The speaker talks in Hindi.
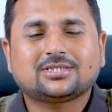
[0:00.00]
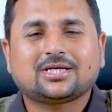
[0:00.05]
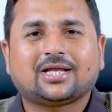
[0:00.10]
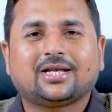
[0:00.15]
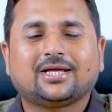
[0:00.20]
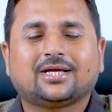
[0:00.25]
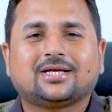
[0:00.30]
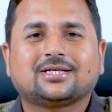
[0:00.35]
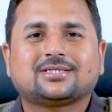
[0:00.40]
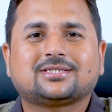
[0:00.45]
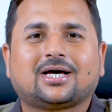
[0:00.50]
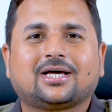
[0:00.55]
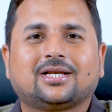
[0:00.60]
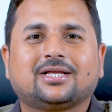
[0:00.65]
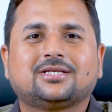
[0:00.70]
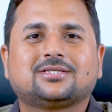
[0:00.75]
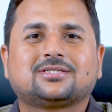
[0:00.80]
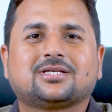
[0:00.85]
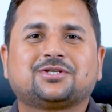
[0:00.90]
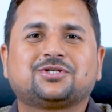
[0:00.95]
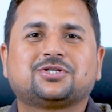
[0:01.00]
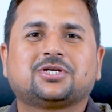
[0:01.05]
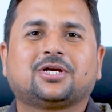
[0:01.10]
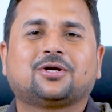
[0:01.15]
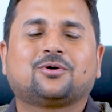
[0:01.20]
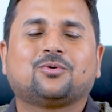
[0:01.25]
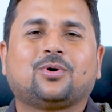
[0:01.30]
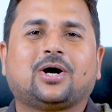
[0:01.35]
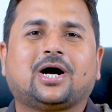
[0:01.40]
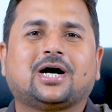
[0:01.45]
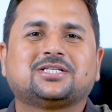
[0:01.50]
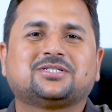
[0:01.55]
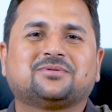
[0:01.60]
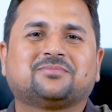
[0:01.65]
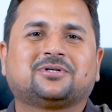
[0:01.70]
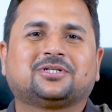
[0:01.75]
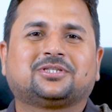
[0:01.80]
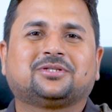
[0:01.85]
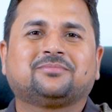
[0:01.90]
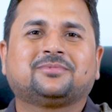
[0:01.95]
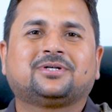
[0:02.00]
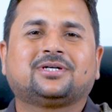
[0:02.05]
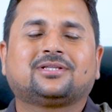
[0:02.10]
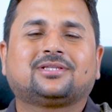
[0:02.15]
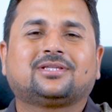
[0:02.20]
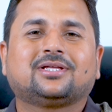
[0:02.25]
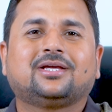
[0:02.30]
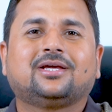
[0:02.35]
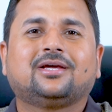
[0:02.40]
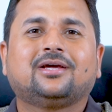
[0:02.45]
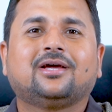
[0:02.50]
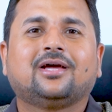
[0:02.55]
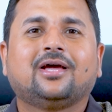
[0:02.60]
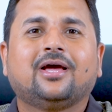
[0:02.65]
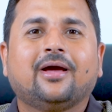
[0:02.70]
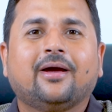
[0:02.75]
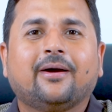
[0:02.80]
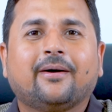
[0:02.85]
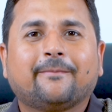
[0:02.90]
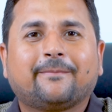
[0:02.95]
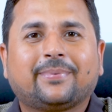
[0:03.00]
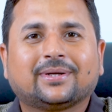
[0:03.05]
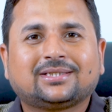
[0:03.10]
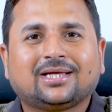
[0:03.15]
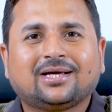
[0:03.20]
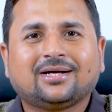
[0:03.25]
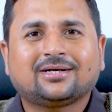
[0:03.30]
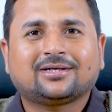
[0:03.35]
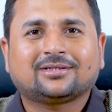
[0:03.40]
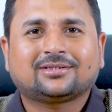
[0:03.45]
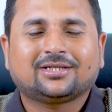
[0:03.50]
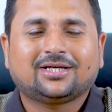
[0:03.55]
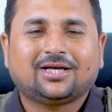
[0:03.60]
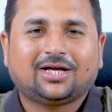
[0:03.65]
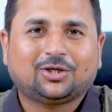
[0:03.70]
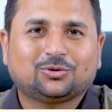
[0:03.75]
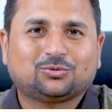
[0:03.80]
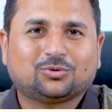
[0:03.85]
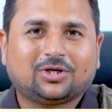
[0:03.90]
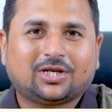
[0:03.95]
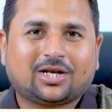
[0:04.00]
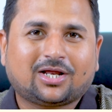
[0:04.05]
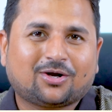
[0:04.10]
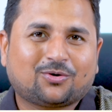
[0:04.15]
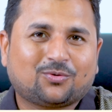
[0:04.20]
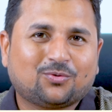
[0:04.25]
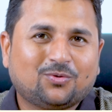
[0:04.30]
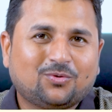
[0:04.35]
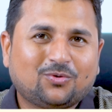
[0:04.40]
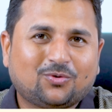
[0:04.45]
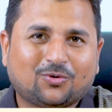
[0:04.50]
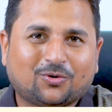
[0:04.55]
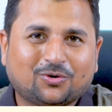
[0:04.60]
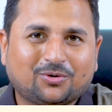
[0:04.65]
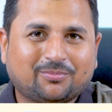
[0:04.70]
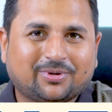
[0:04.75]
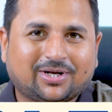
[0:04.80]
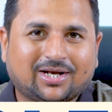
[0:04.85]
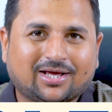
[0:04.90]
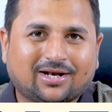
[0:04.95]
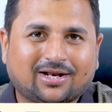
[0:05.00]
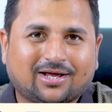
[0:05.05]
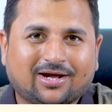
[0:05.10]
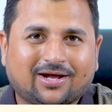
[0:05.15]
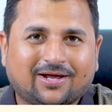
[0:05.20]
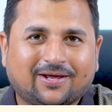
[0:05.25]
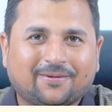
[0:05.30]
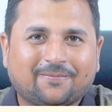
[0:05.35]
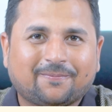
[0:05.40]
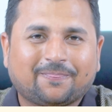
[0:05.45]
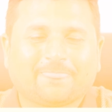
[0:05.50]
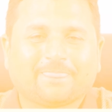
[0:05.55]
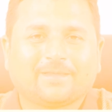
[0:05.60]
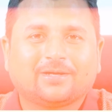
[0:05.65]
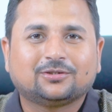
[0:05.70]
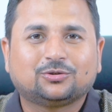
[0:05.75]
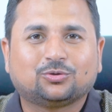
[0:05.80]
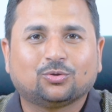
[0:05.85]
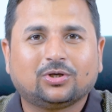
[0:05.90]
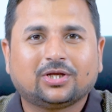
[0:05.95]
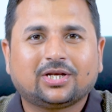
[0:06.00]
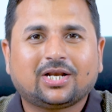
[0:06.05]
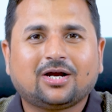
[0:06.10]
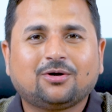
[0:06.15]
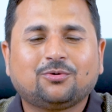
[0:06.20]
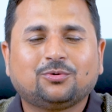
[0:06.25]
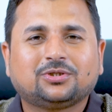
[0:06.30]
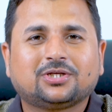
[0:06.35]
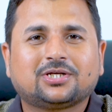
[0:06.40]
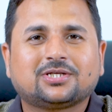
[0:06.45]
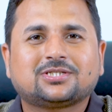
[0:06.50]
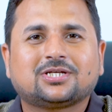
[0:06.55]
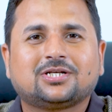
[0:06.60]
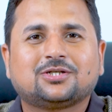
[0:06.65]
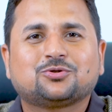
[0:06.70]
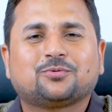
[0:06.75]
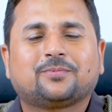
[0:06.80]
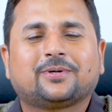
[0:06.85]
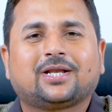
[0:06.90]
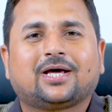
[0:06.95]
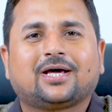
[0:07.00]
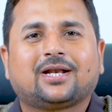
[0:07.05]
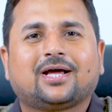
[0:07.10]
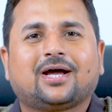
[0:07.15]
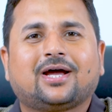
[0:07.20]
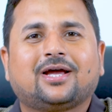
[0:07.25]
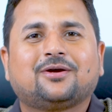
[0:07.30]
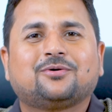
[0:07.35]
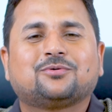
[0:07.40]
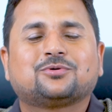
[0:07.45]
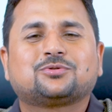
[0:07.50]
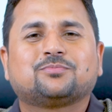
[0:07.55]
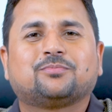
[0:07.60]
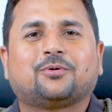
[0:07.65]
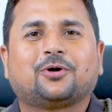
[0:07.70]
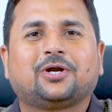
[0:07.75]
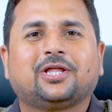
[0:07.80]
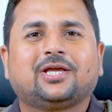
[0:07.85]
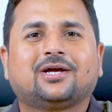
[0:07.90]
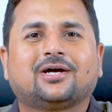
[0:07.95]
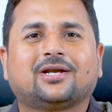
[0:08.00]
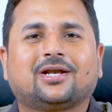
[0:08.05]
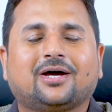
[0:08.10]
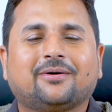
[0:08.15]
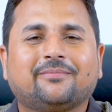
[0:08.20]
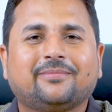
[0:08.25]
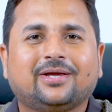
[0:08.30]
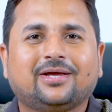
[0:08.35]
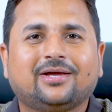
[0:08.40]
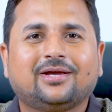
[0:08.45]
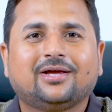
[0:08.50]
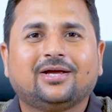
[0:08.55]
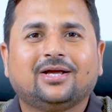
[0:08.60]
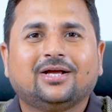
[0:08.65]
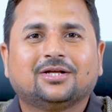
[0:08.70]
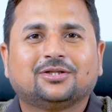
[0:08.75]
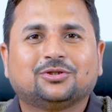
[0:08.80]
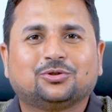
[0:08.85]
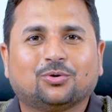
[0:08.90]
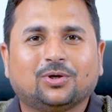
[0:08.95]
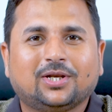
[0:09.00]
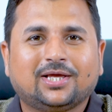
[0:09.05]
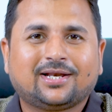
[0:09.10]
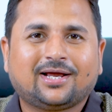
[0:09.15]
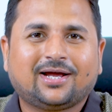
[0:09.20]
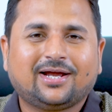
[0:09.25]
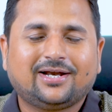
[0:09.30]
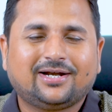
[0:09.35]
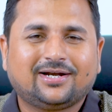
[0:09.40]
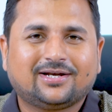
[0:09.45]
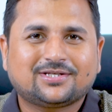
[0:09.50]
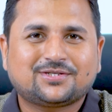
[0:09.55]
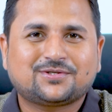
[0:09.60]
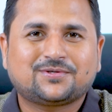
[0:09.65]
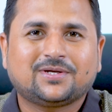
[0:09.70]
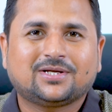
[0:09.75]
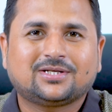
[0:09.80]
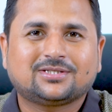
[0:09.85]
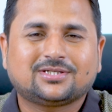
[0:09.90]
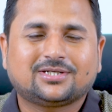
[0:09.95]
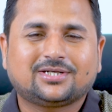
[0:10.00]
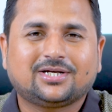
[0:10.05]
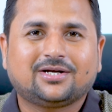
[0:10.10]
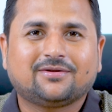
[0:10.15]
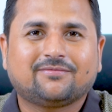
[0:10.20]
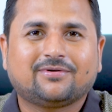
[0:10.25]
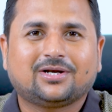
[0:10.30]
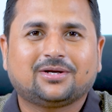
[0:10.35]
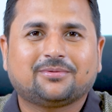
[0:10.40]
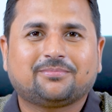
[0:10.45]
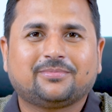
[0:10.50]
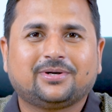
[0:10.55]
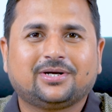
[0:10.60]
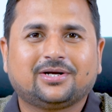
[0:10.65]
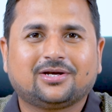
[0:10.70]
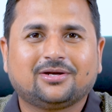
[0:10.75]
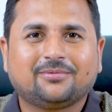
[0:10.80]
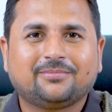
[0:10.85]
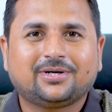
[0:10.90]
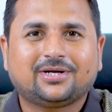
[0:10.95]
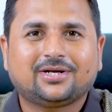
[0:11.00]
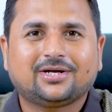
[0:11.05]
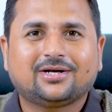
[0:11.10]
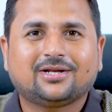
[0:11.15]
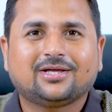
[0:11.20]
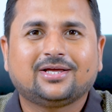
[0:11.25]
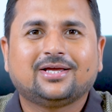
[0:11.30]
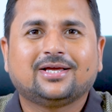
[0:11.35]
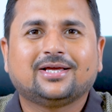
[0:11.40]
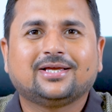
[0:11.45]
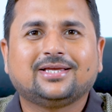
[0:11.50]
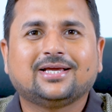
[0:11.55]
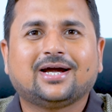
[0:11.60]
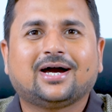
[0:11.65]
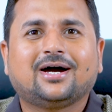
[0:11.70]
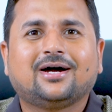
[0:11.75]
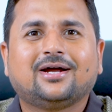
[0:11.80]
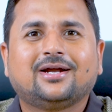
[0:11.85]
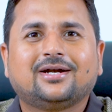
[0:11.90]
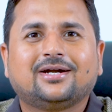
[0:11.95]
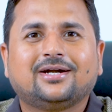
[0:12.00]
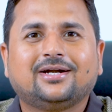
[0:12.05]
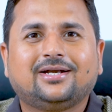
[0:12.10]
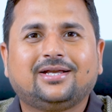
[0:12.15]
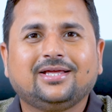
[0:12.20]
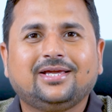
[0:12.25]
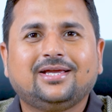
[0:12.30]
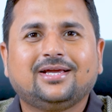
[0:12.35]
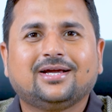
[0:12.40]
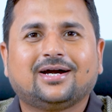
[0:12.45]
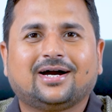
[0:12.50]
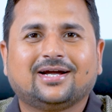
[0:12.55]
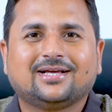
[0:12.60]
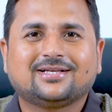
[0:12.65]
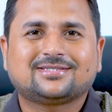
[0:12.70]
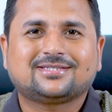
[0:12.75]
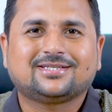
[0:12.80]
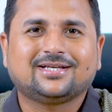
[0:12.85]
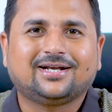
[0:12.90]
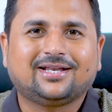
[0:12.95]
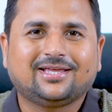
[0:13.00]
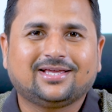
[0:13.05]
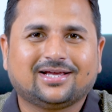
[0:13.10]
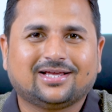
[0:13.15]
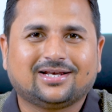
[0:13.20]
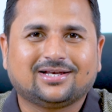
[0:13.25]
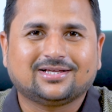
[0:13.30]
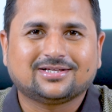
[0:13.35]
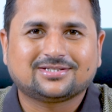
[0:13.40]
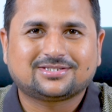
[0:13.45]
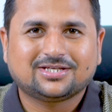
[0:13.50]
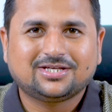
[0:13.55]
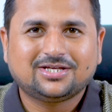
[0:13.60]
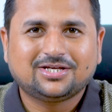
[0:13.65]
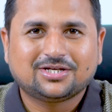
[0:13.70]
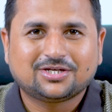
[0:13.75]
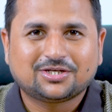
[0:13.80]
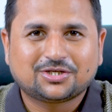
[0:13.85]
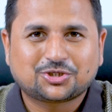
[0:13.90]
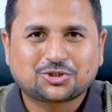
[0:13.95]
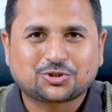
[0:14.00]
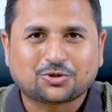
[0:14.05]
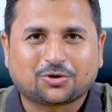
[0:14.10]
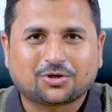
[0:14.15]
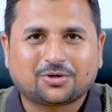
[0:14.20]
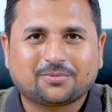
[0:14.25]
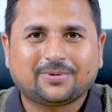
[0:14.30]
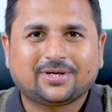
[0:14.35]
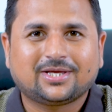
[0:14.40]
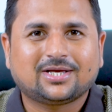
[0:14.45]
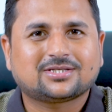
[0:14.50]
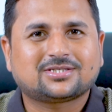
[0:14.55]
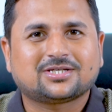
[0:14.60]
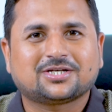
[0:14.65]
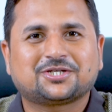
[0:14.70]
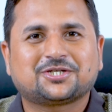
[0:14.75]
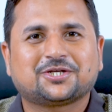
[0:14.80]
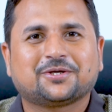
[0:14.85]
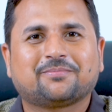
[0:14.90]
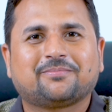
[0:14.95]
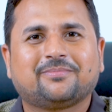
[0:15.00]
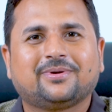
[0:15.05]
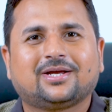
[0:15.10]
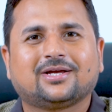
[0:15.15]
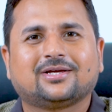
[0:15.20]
सारे के सारे संशय को आज हम खत्म करते हैं पता करते हैं कि धोलेरा को कौन बना रहा है धोलेरा को दरअसल जो बना रहा है उस बॉडी का नाम है धोलेरा इंडस्ट्रियल सिटी डेवलपमेंट लिमिटेड या डी इसे शॉर्ट में या संक्षेप में